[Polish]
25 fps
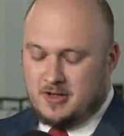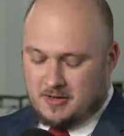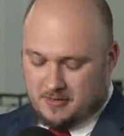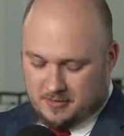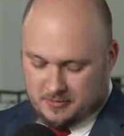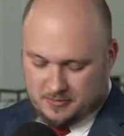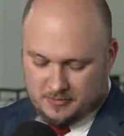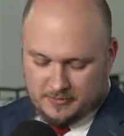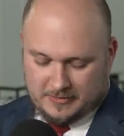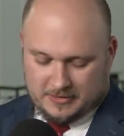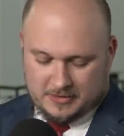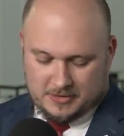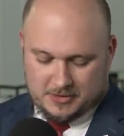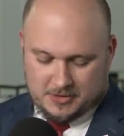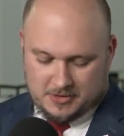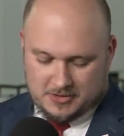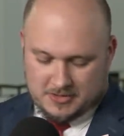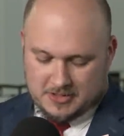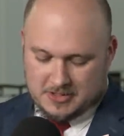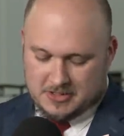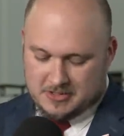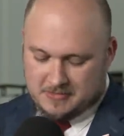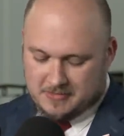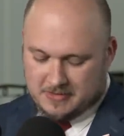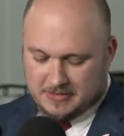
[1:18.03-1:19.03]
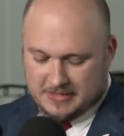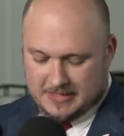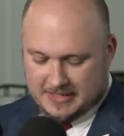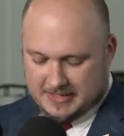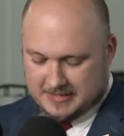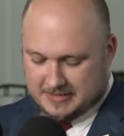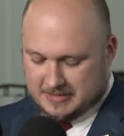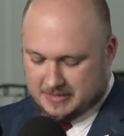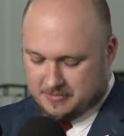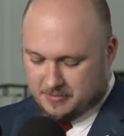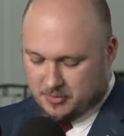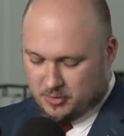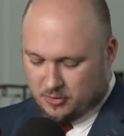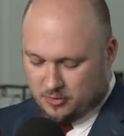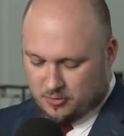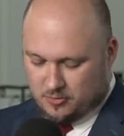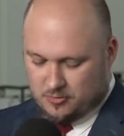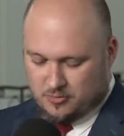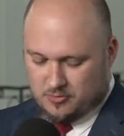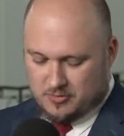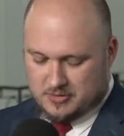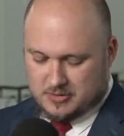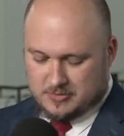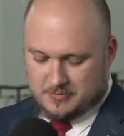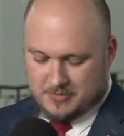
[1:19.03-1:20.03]
W 2019
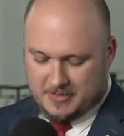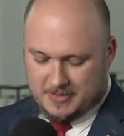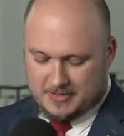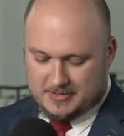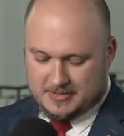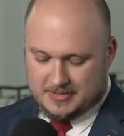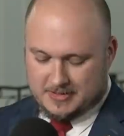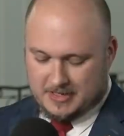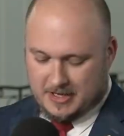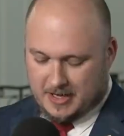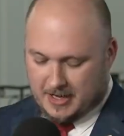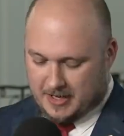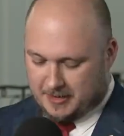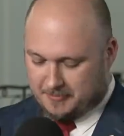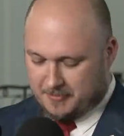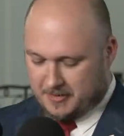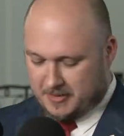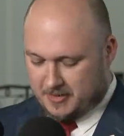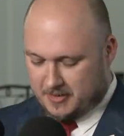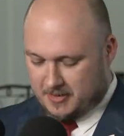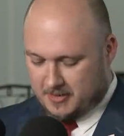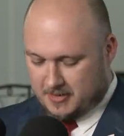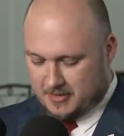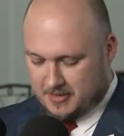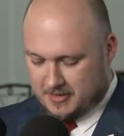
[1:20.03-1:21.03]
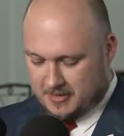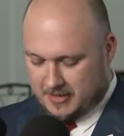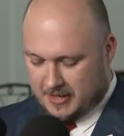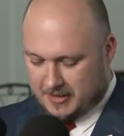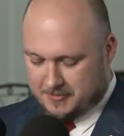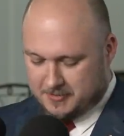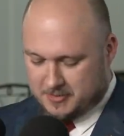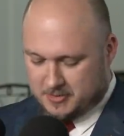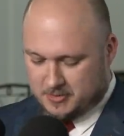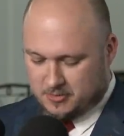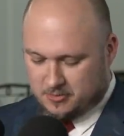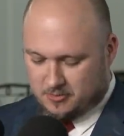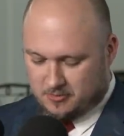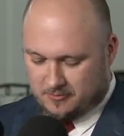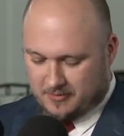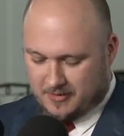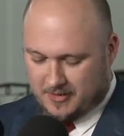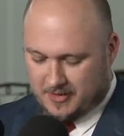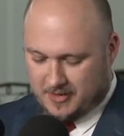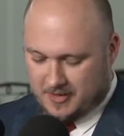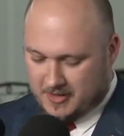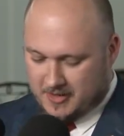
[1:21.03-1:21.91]
roku Smalls e, Arms Survey